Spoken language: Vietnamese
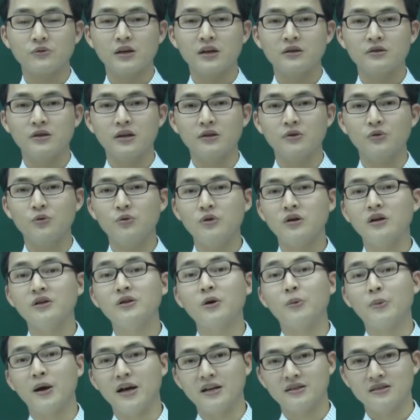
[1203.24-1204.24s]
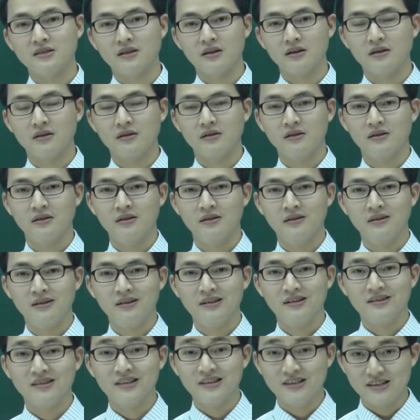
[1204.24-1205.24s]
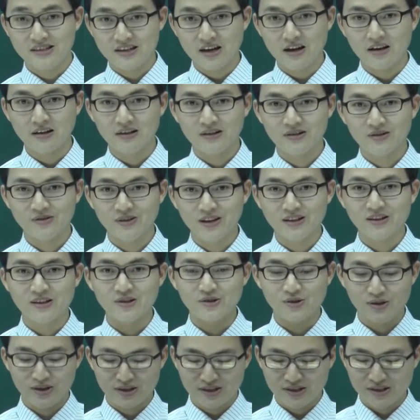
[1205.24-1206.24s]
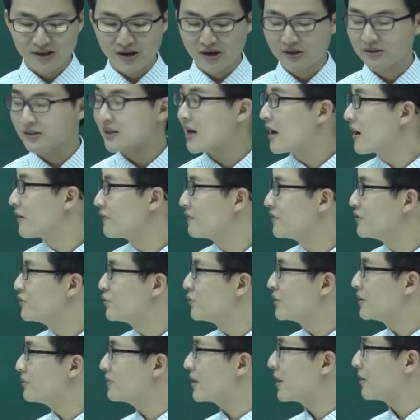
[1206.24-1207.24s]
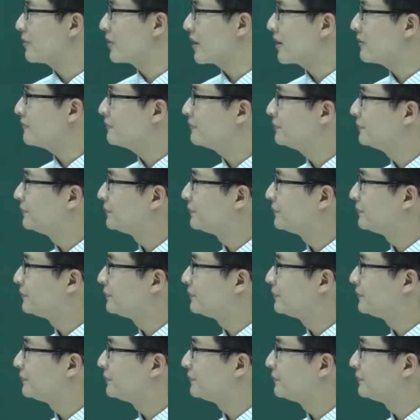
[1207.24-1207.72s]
chúng ta sẽ thu được cái tổng S. Được chưa nhỉ? Chúng ta sẽ chuyển nhà sang ví dụ tiếp theo nhé.